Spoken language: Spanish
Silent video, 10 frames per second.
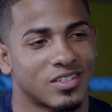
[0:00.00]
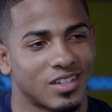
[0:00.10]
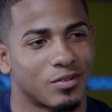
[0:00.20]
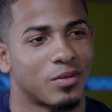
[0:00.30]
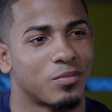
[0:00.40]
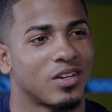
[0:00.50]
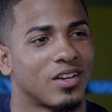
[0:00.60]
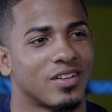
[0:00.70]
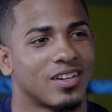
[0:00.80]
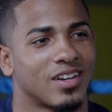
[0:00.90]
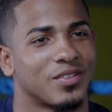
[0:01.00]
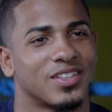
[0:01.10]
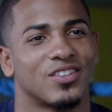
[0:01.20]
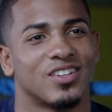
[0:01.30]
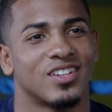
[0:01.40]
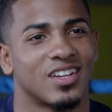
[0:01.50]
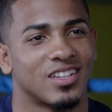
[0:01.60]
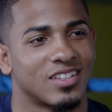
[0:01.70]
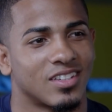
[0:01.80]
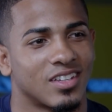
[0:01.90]
mí es un verdadero acto de
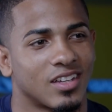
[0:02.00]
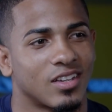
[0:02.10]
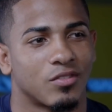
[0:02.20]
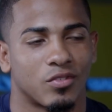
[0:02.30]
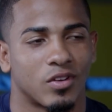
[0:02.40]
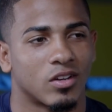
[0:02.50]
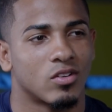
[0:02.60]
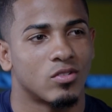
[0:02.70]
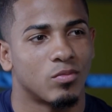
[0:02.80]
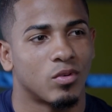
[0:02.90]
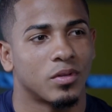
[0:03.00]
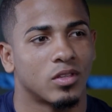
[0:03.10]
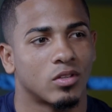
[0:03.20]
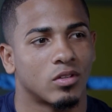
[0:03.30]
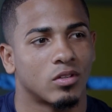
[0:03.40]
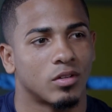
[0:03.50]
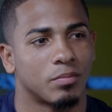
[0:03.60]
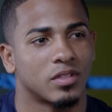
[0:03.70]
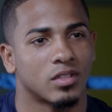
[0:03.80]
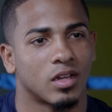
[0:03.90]
cobardía. El 30 de
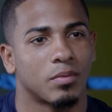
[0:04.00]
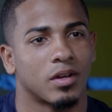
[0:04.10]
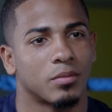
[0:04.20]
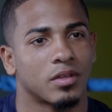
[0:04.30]
abril, un día